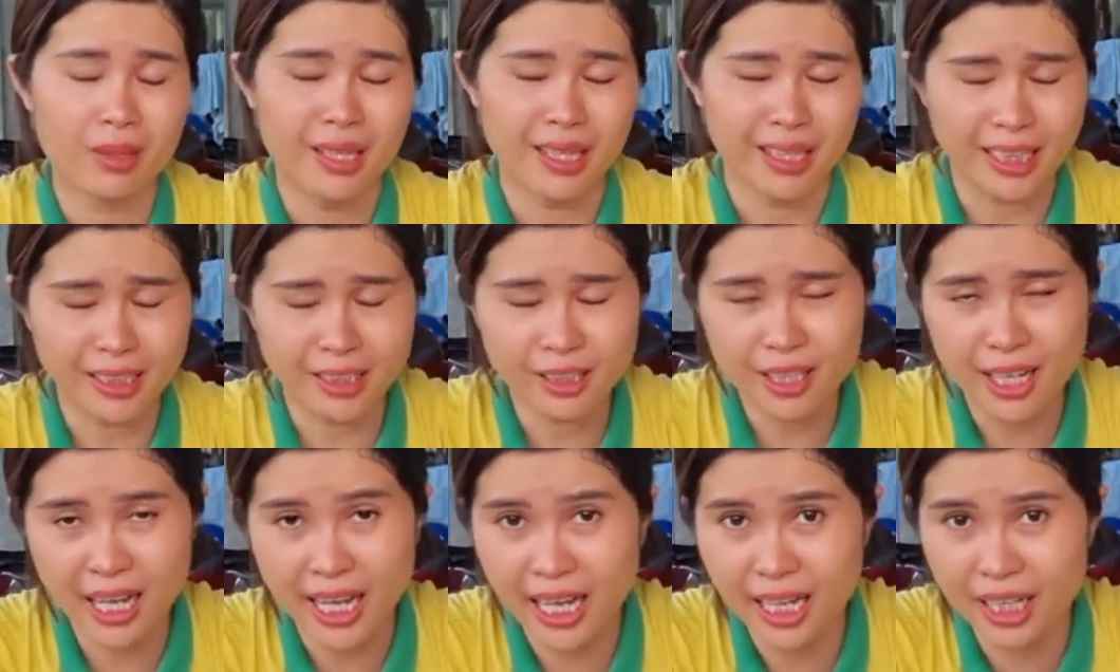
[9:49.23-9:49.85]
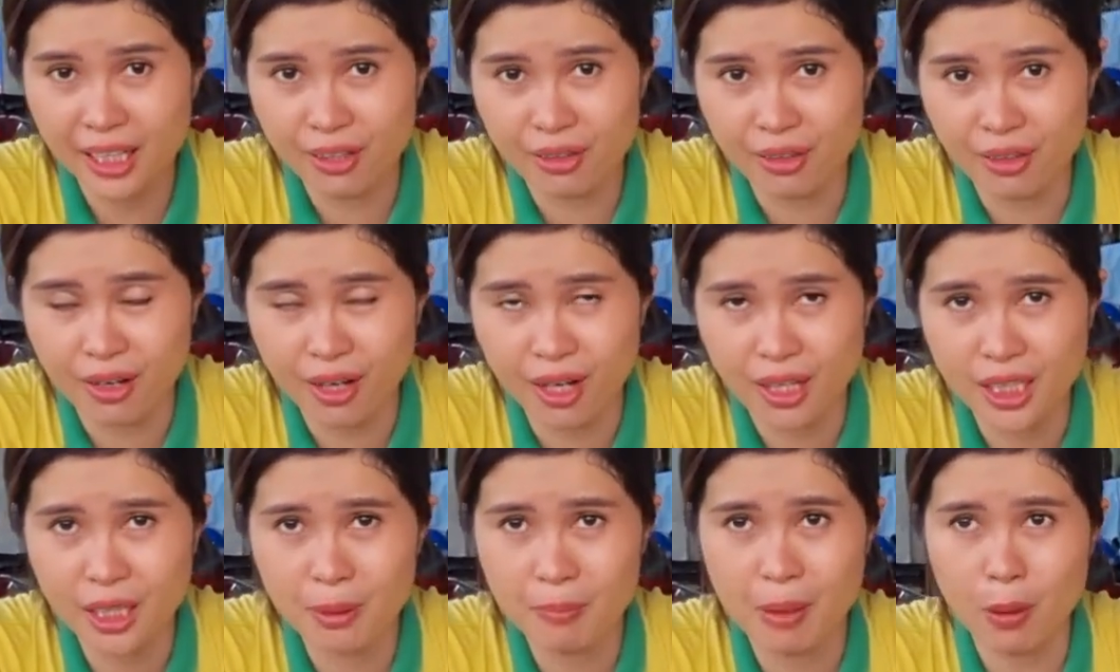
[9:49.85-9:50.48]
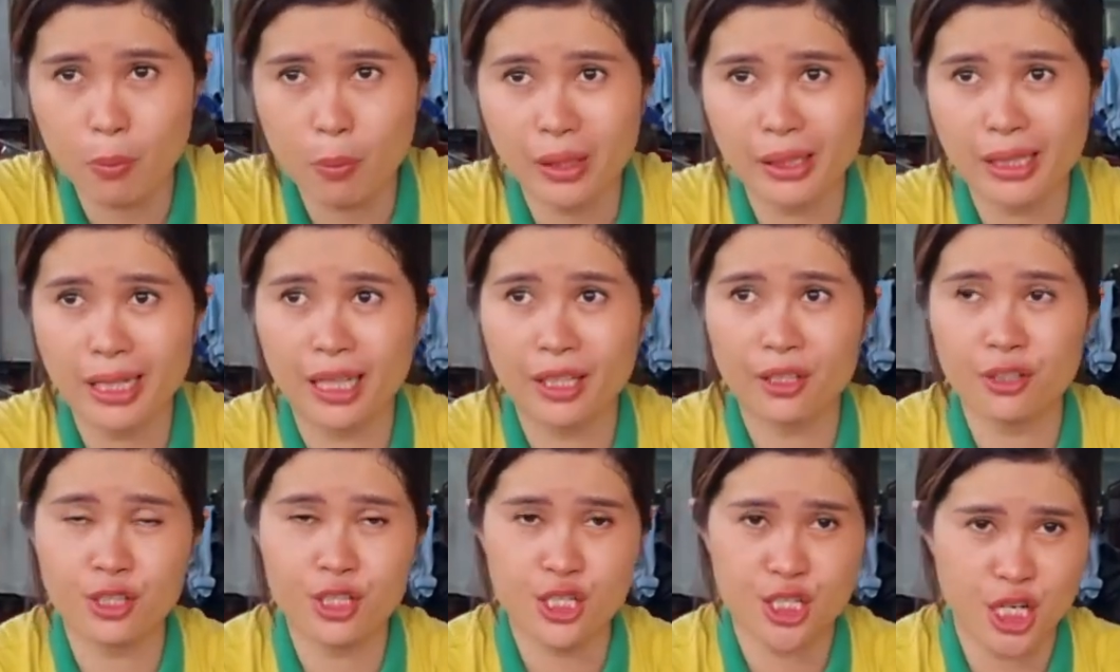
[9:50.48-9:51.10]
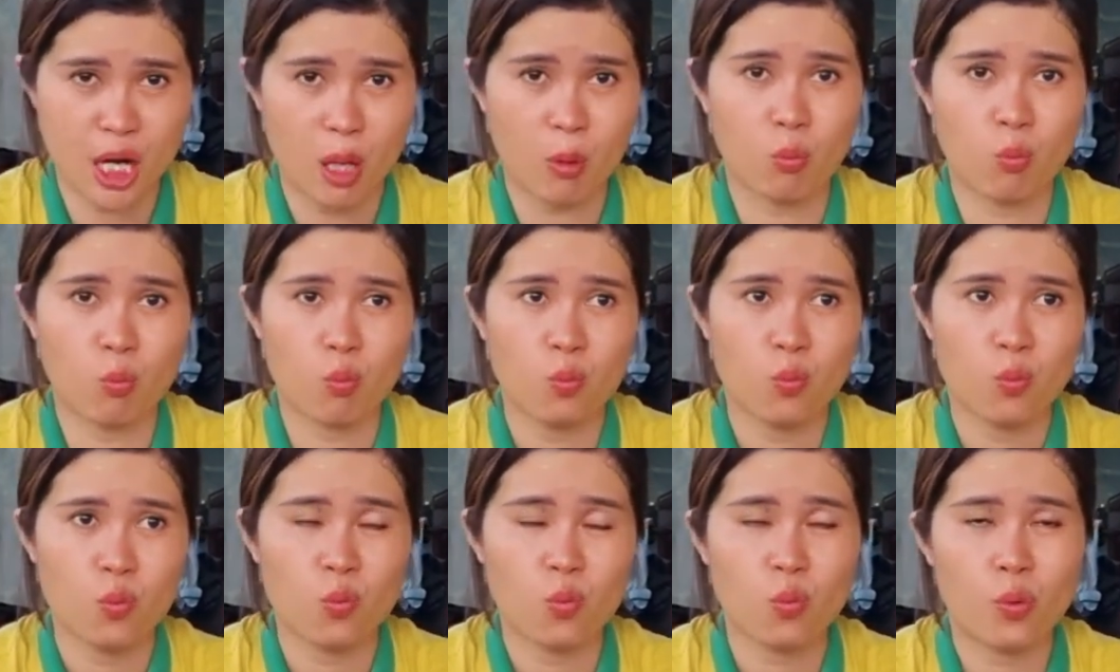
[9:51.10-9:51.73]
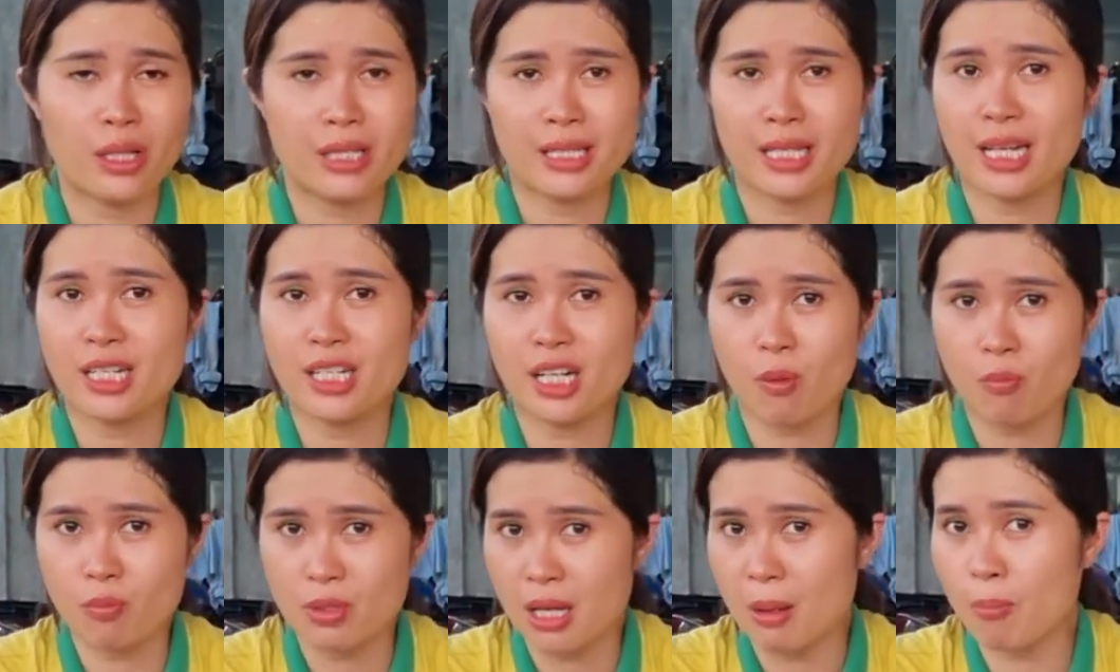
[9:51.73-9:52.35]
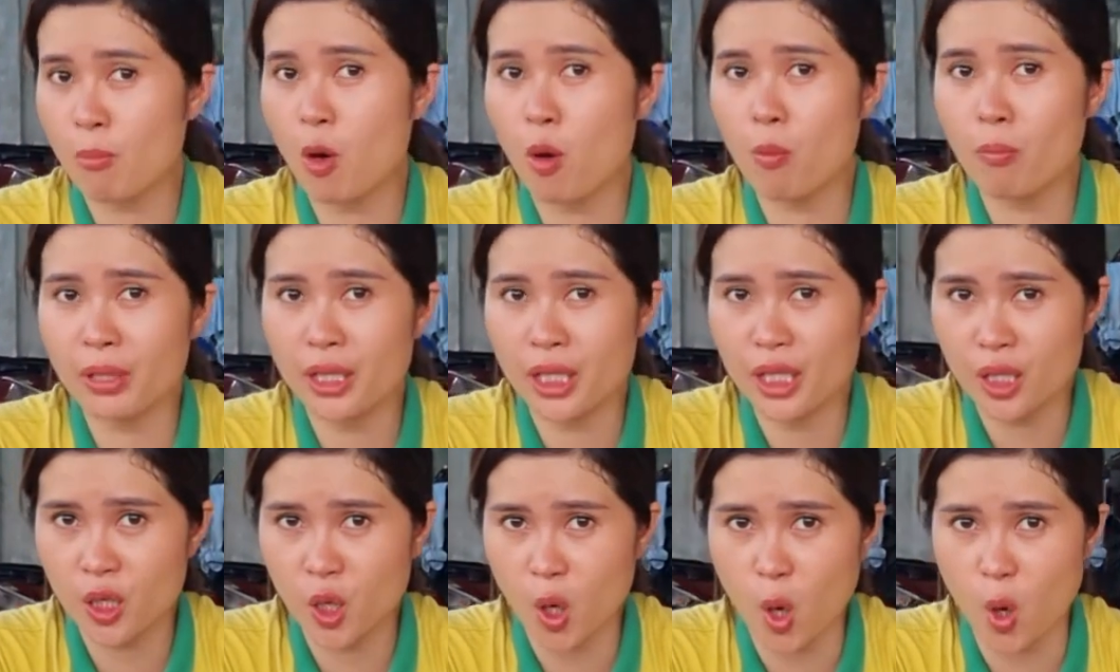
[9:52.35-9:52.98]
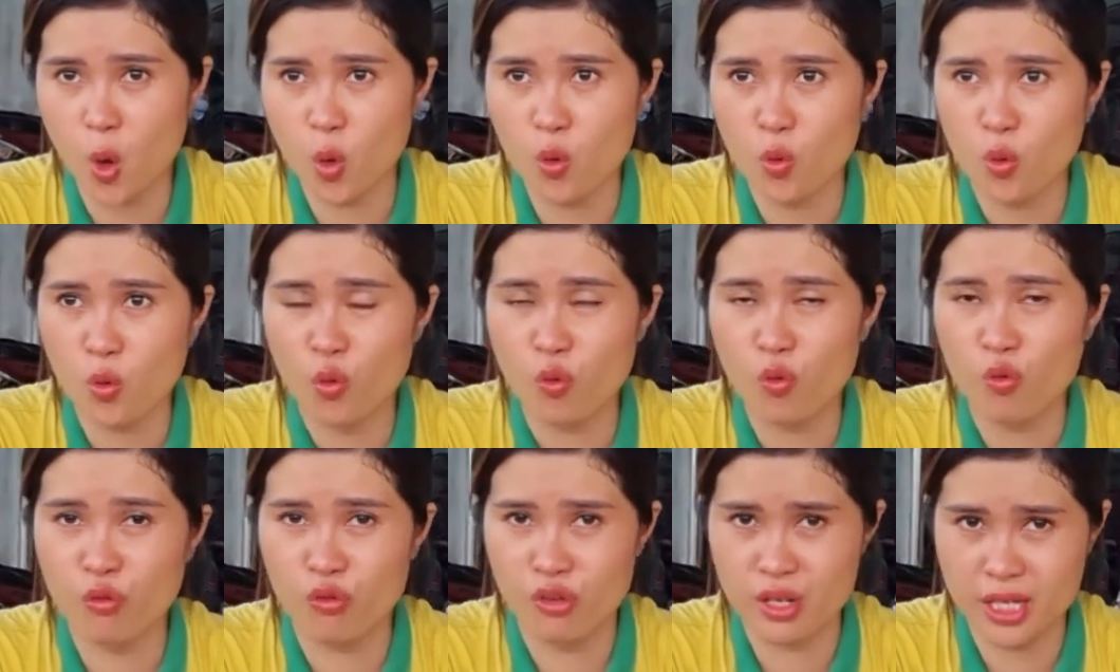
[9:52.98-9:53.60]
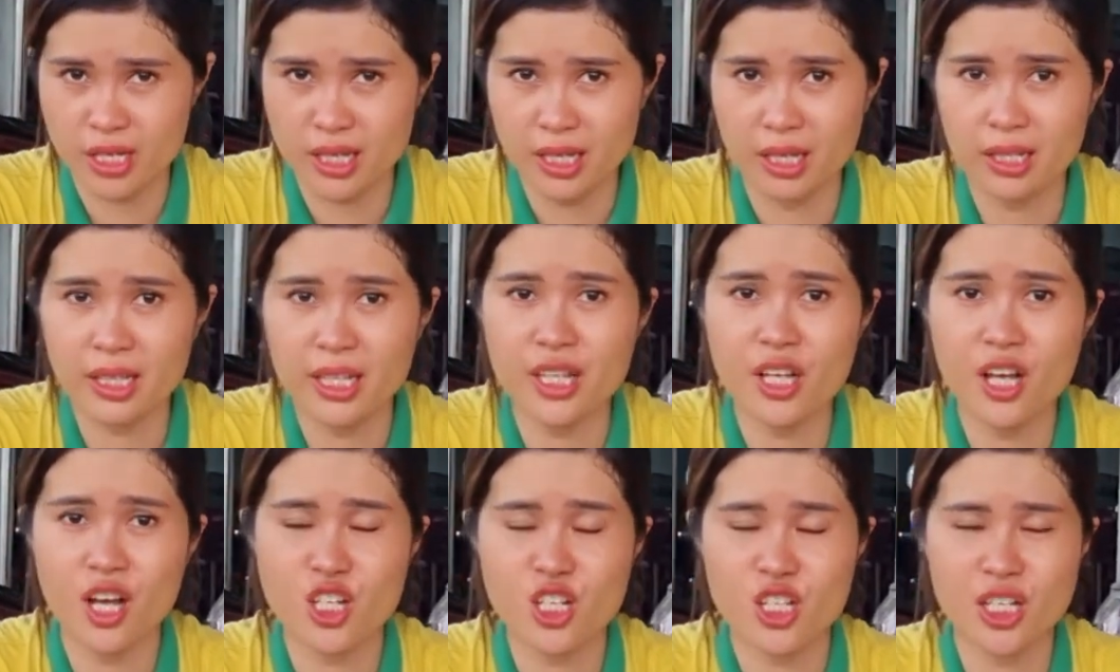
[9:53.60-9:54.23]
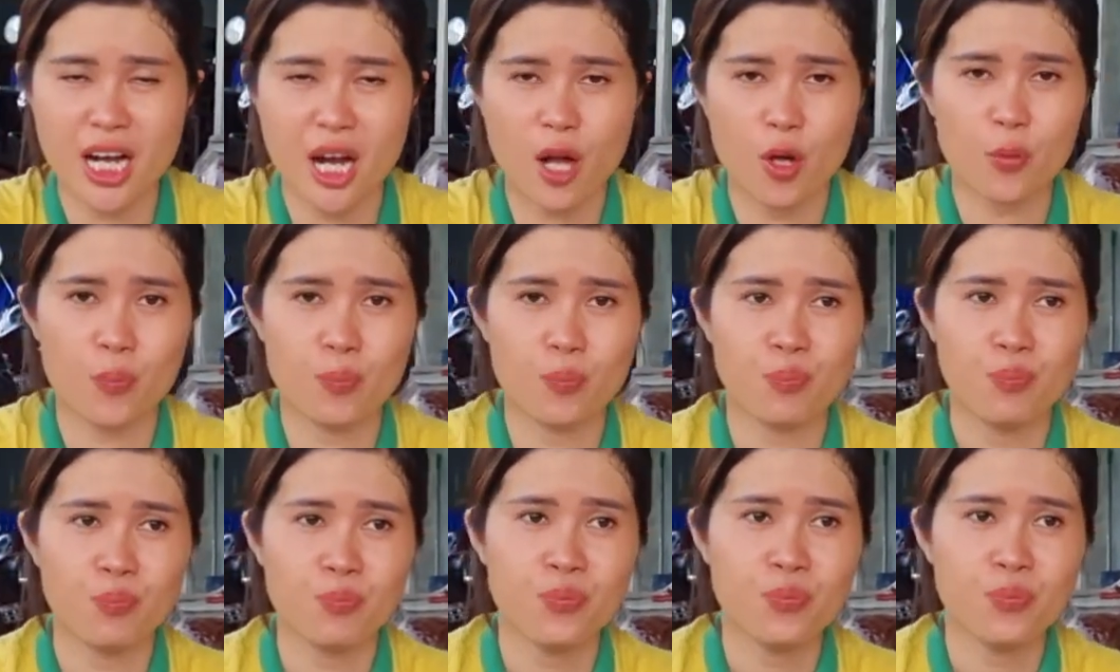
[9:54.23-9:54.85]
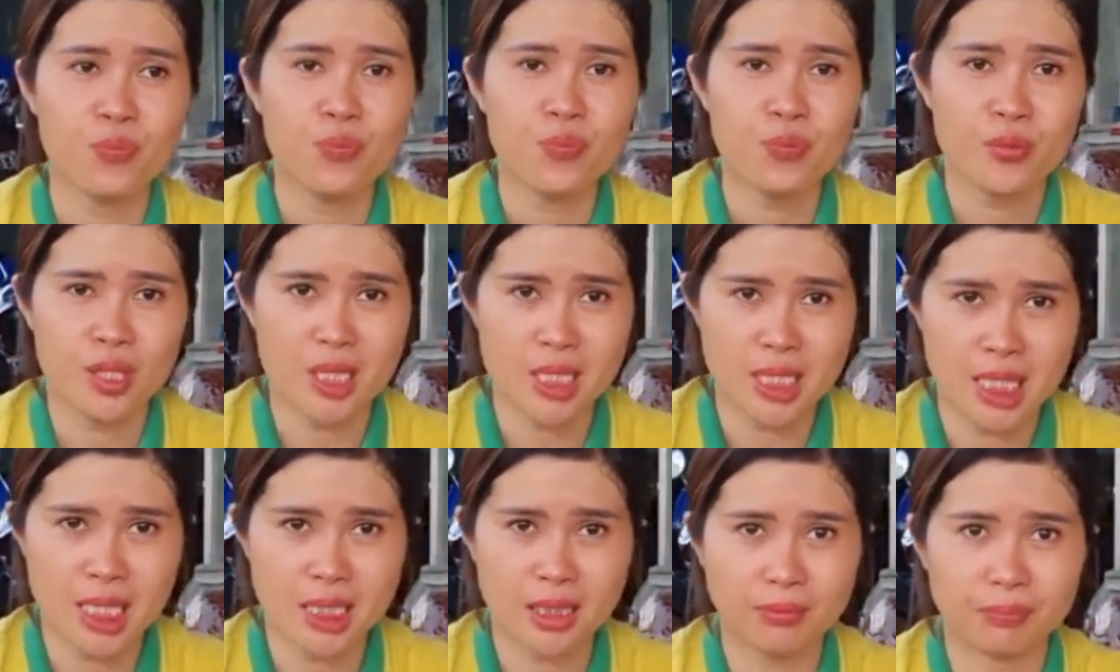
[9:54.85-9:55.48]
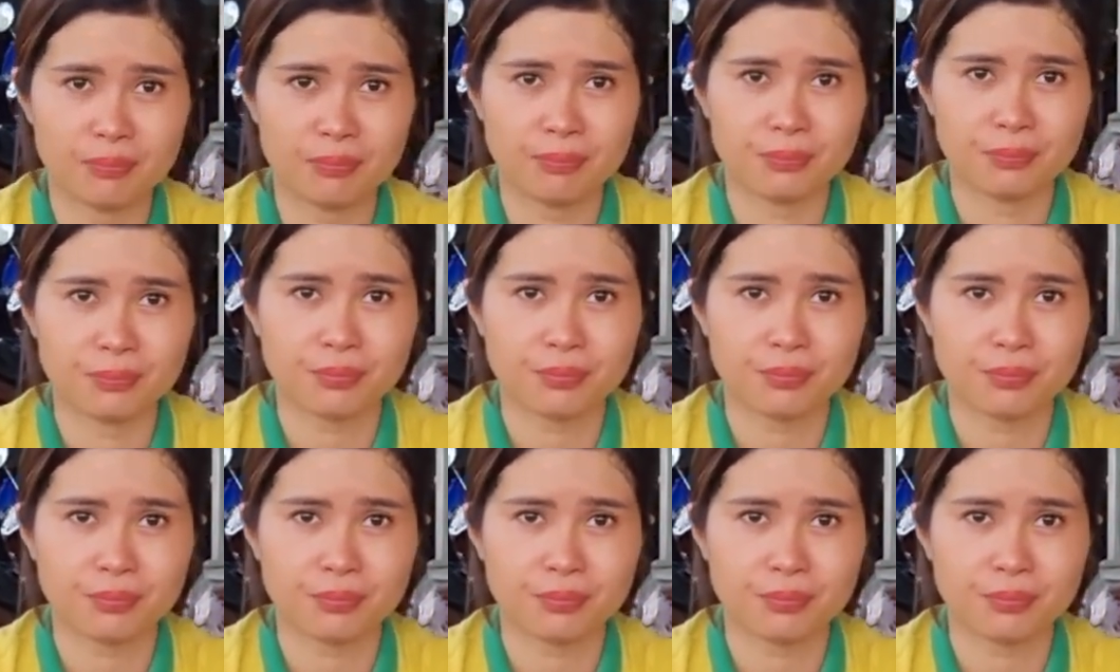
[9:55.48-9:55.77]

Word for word: và cái thứ hai nữa nếu mà quanh là người trồng Quanh sẽ trồng Sabo Mexico vì những lý do sau. Thứ nhất,